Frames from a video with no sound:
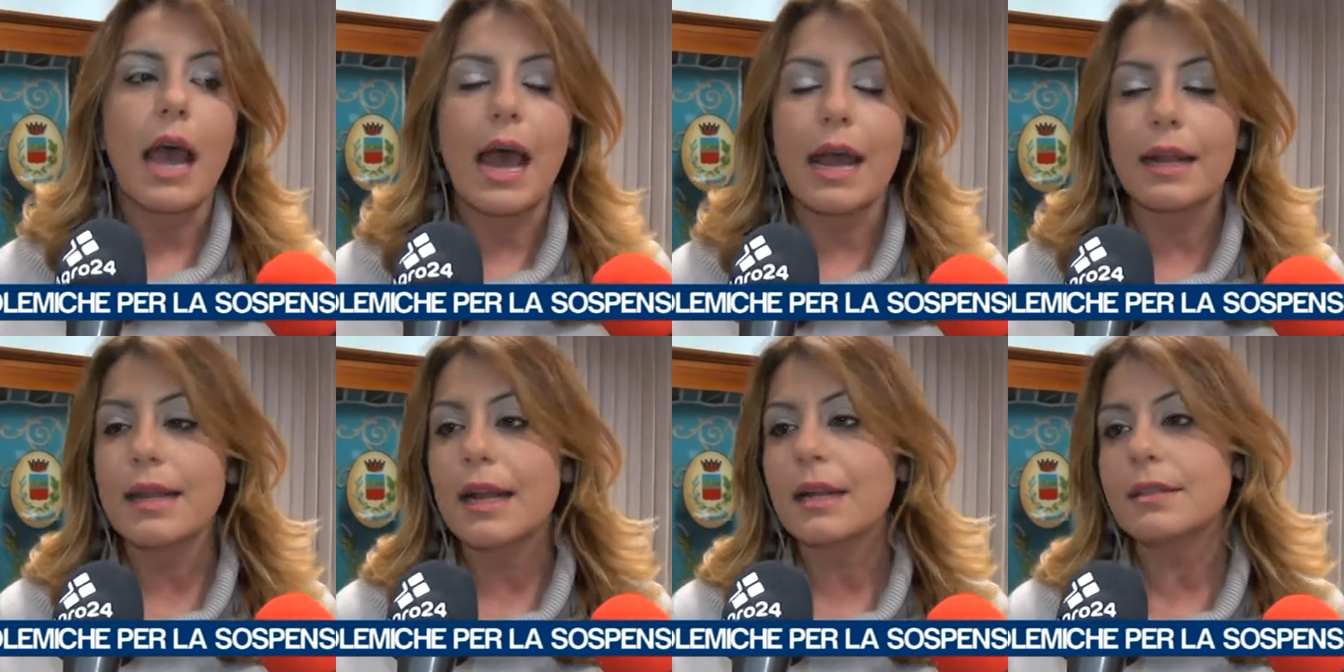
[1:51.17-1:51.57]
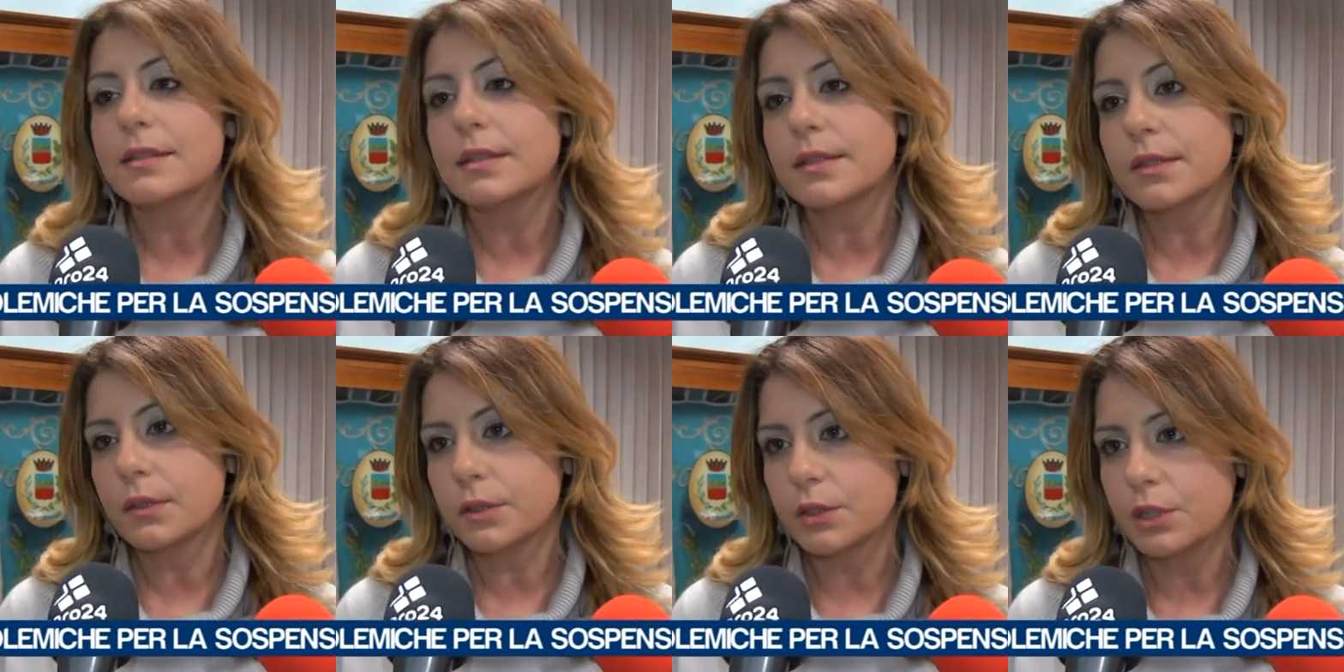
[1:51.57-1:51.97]
ad
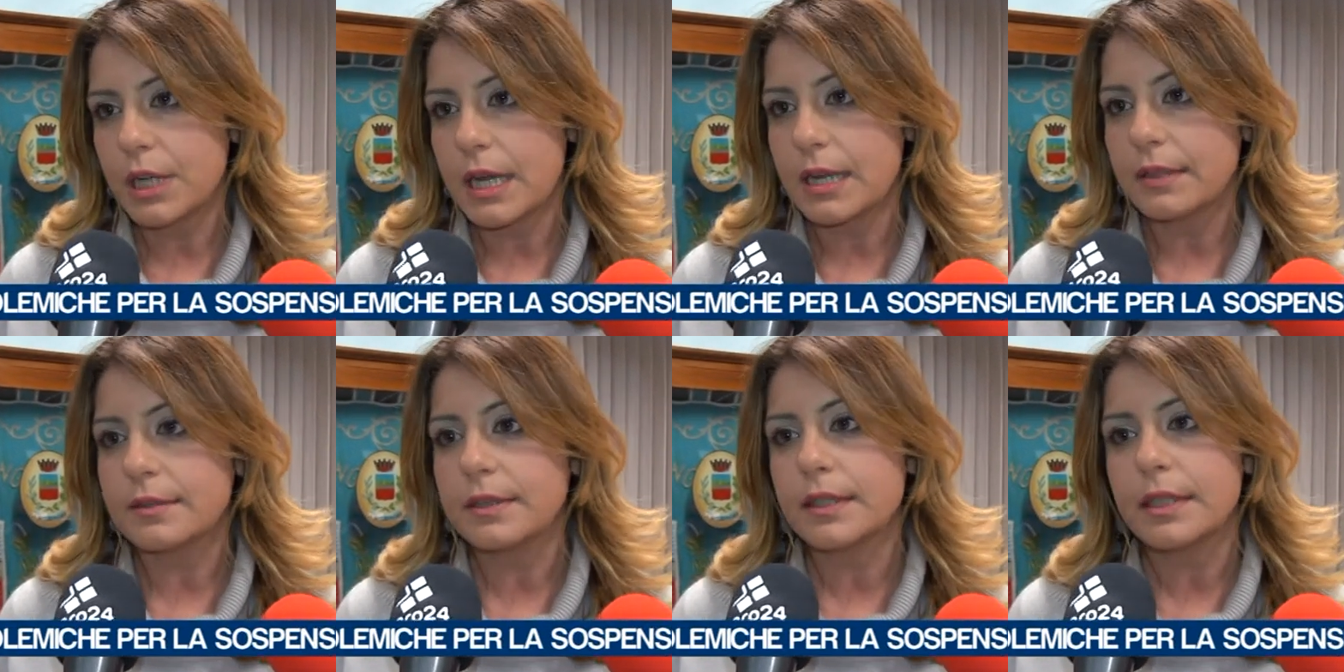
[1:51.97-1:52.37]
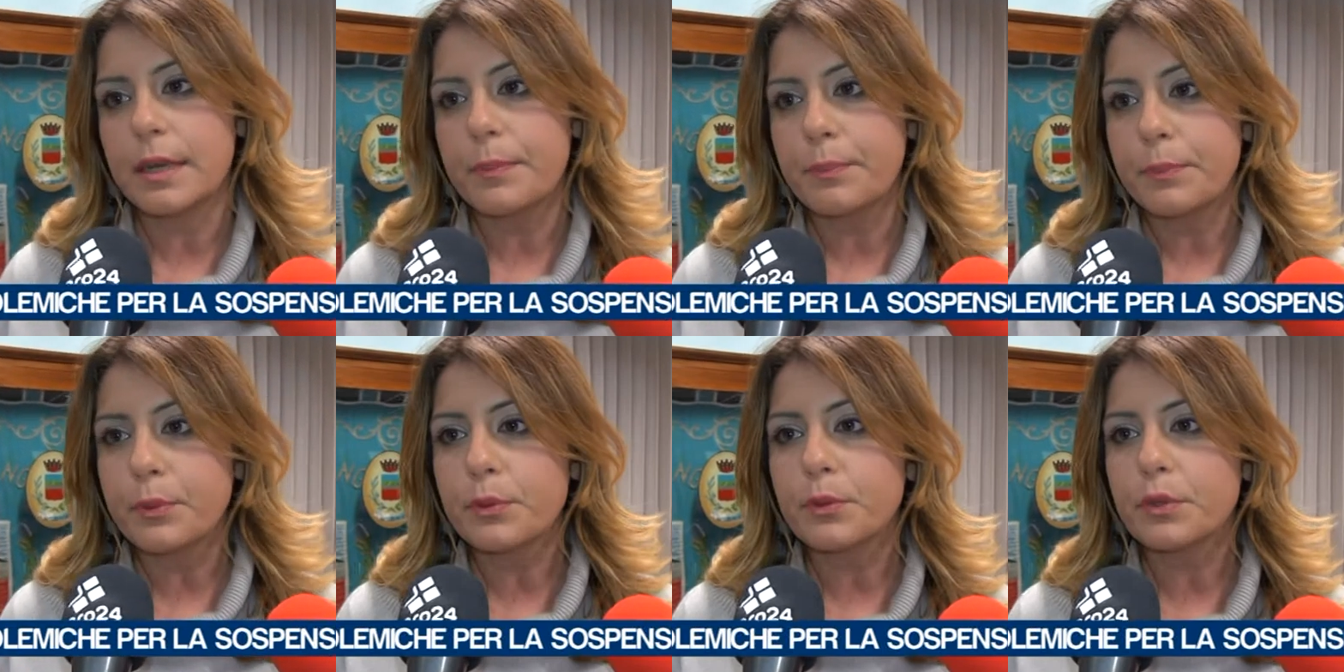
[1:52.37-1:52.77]
altri soggetti
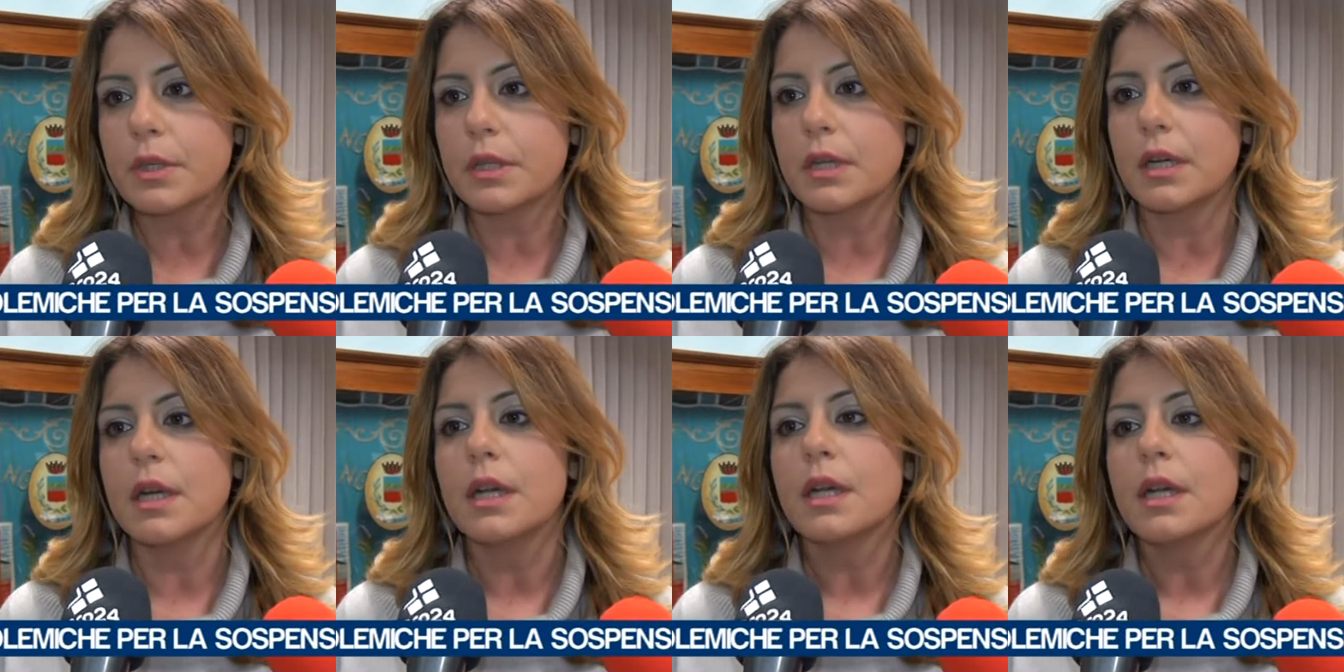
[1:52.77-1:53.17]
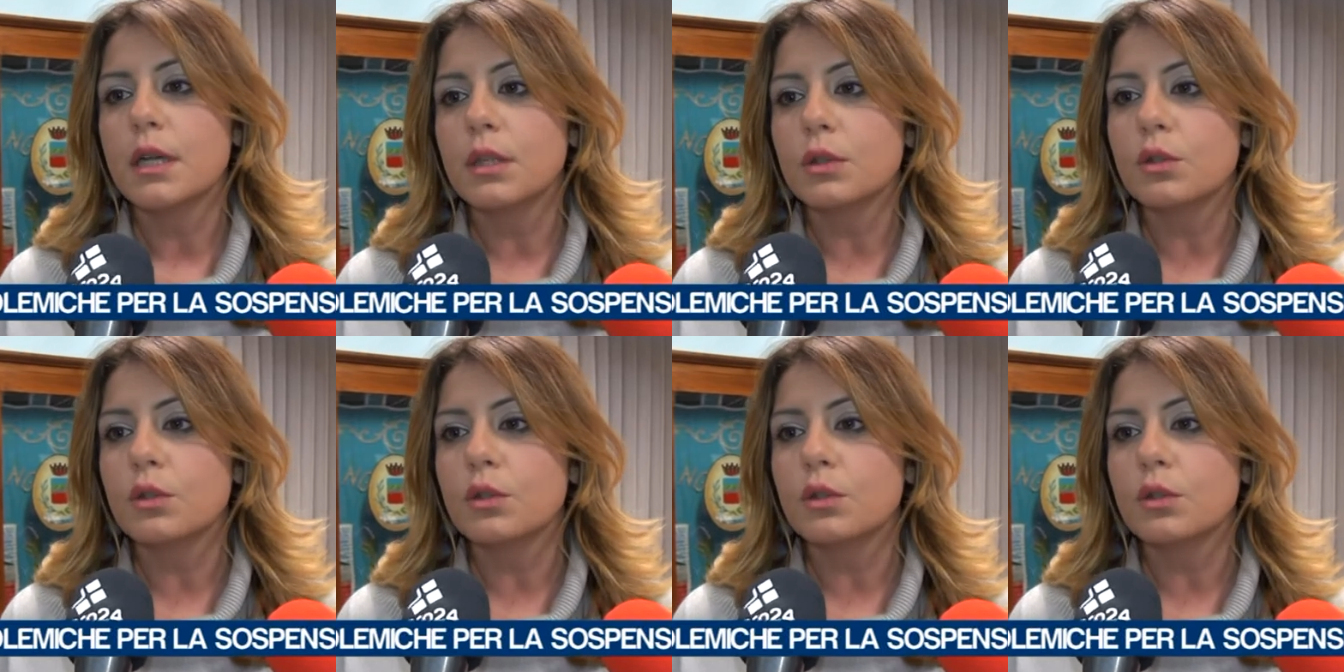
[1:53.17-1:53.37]
che pur